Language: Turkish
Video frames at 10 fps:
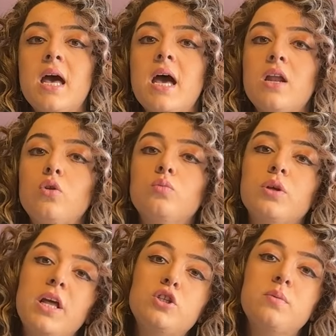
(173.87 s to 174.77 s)
her olumlu
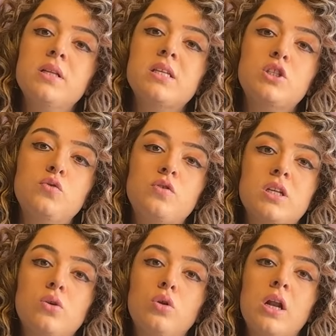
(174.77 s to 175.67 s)
gelişmede satış
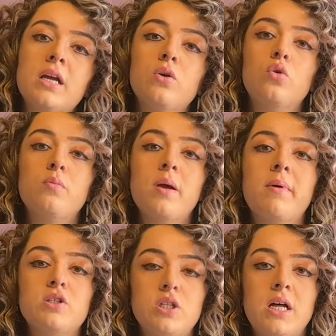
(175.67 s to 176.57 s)
fırsatı olarak görülmeye
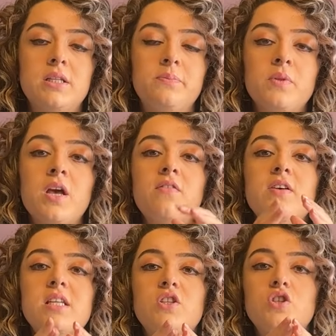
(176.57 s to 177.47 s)
başlandı ve
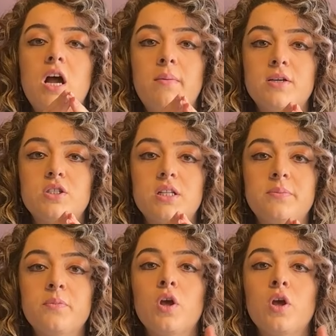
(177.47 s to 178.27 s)
satışlar başladı.